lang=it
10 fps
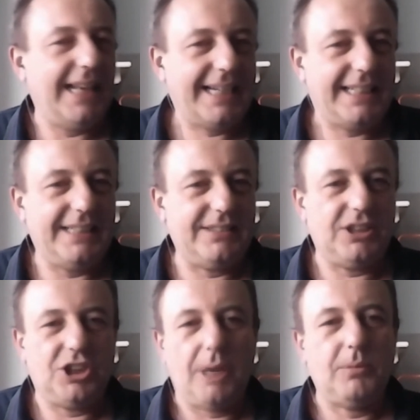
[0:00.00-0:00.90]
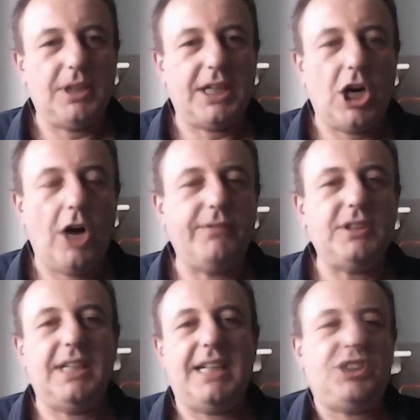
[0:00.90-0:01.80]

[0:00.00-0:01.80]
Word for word: della crisi, diciamo, del Covid,